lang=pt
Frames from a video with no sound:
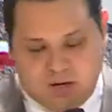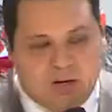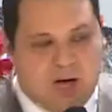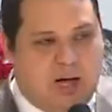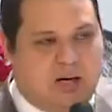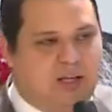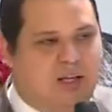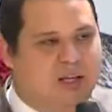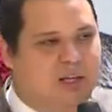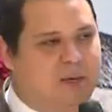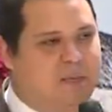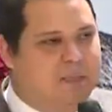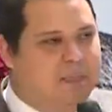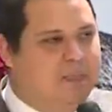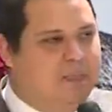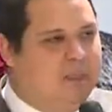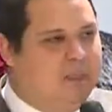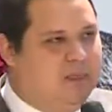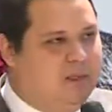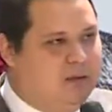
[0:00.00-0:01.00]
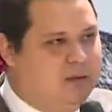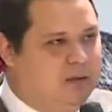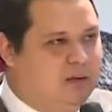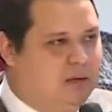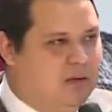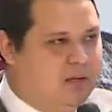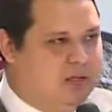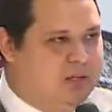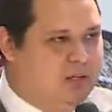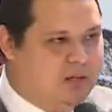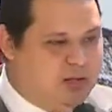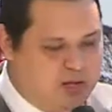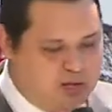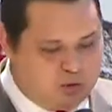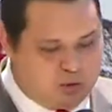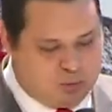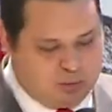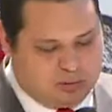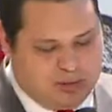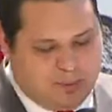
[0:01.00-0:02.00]
Aqui, esse
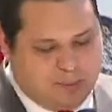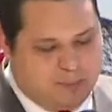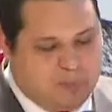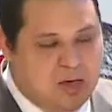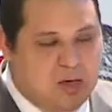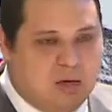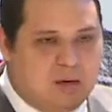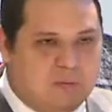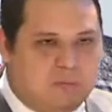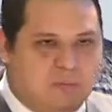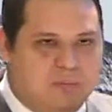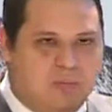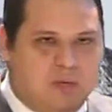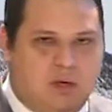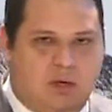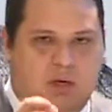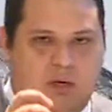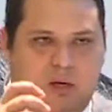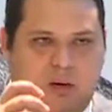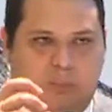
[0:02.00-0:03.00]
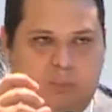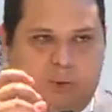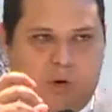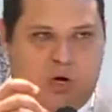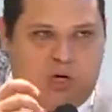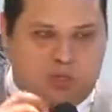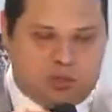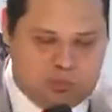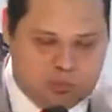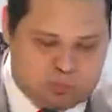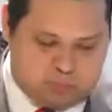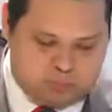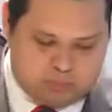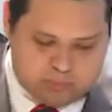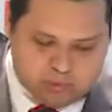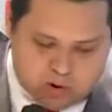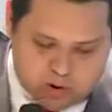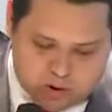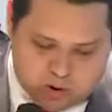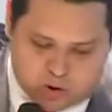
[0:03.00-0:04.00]
texto está bem próximo
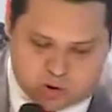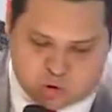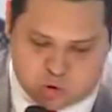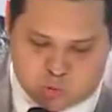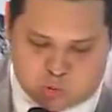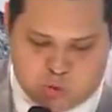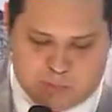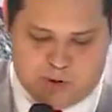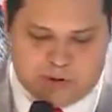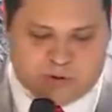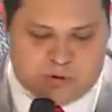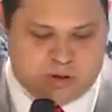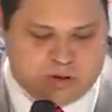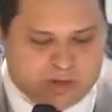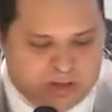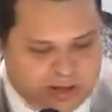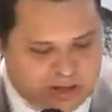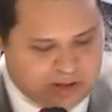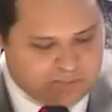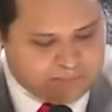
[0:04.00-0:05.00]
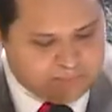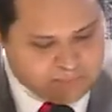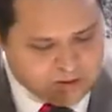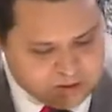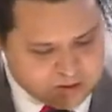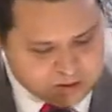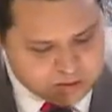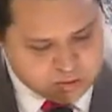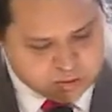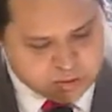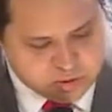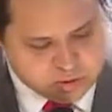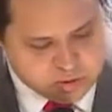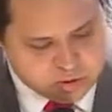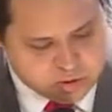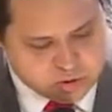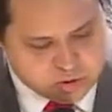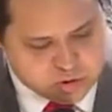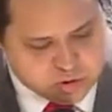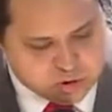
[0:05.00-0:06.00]
do momento em que
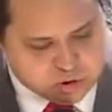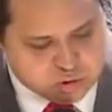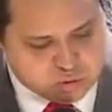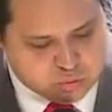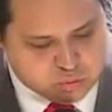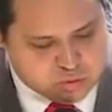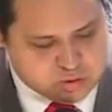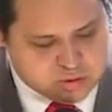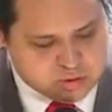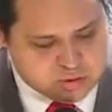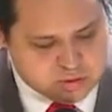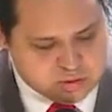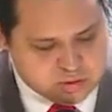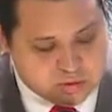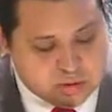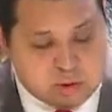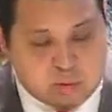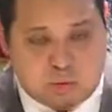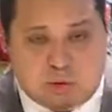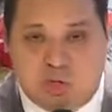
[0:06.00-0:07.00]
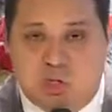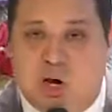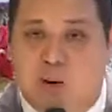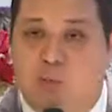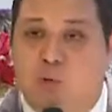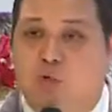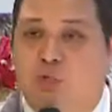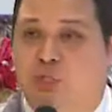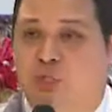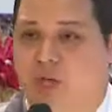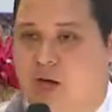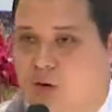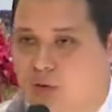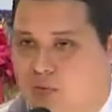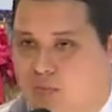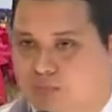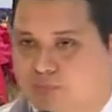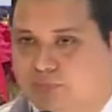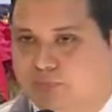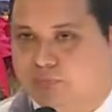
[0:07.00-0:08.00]
Jesus, Deus, chamou Gideão.
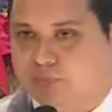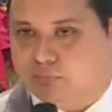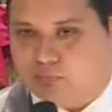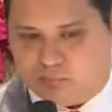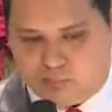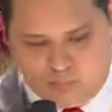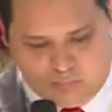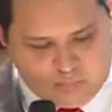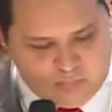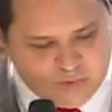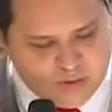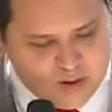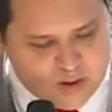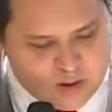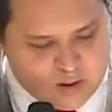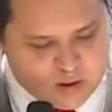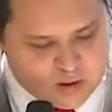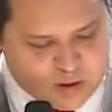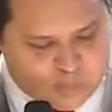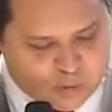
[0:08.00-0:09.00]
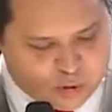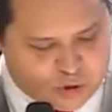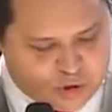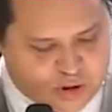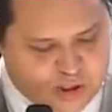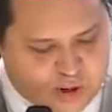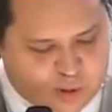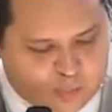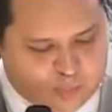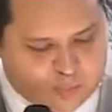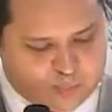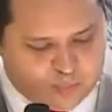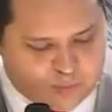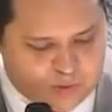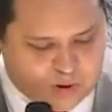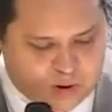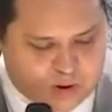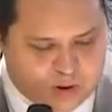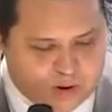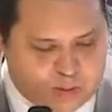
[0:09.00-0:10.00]
Chamou Gideão
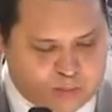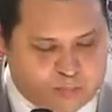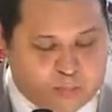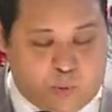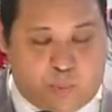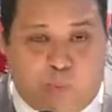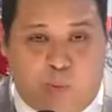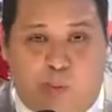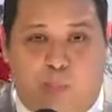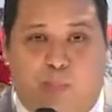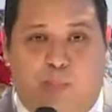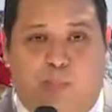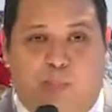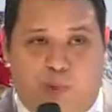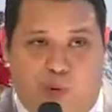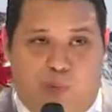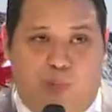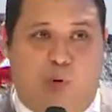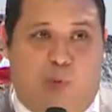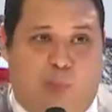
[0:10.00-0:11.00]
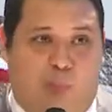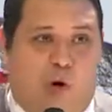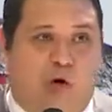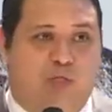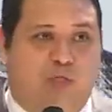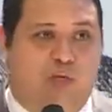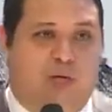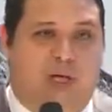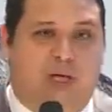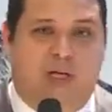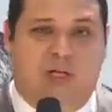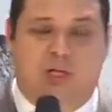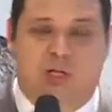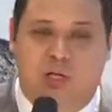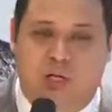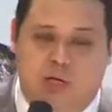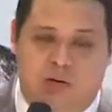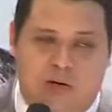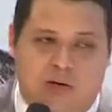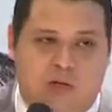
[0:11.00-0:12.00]
para o pro propósito que ele
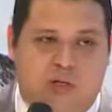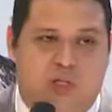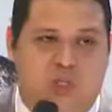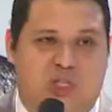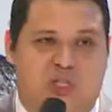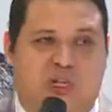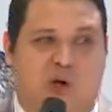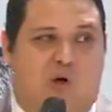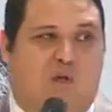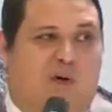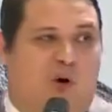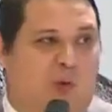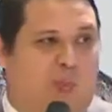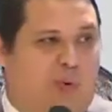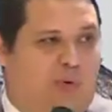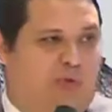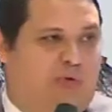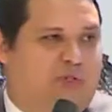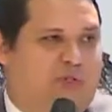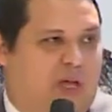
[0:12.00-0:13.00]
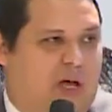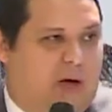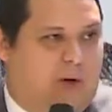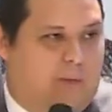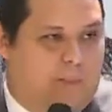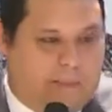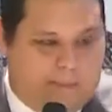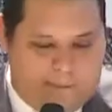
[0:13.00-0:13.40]
tinha de salvar o povo de Israel.